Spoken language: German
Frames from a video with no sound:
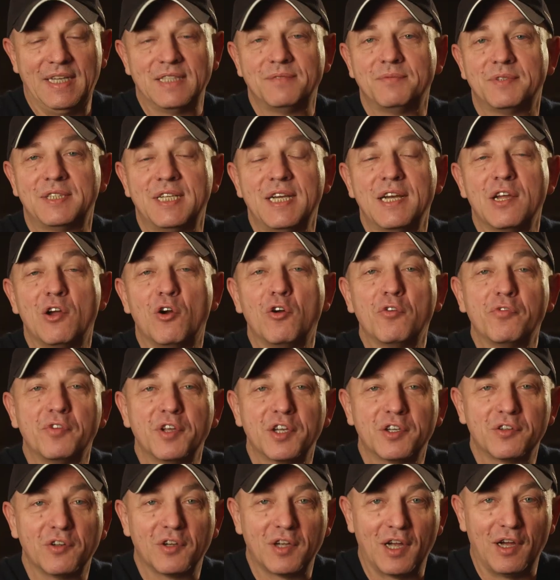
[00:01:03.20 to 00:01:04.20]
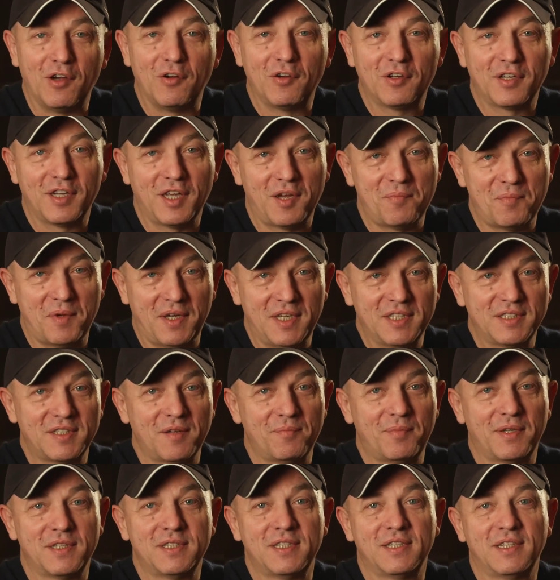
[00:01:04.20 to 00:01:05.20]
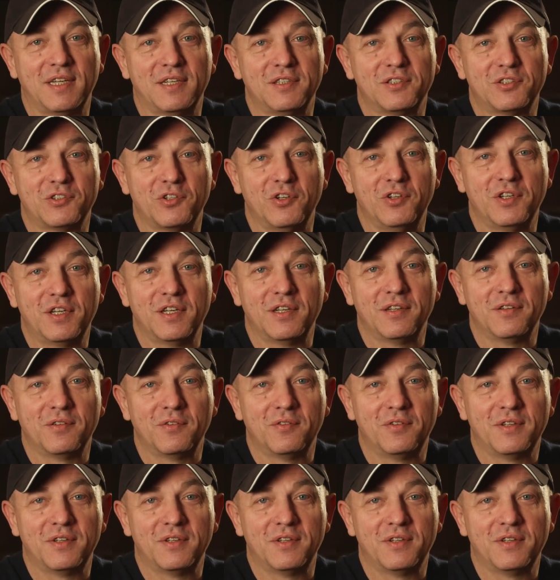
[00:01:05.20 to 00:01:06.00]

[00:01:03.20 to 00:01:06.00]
diesem Sinne hoffe ich doch auch Herrn Ministerpräsident Söder